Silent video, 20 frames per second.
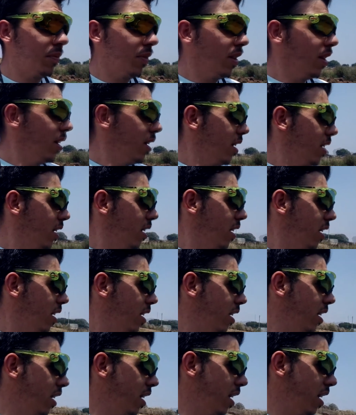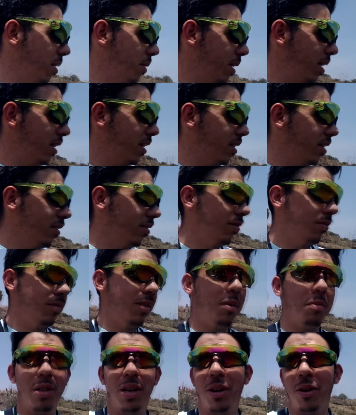Sí. Y a ver,
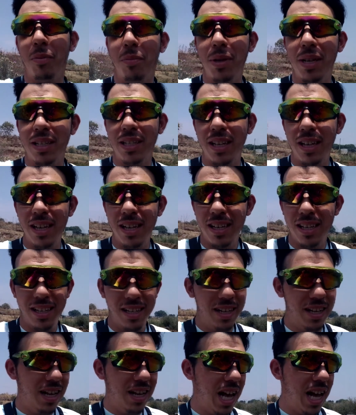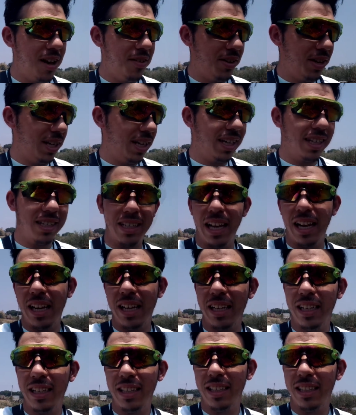una pesca a ver qué sale.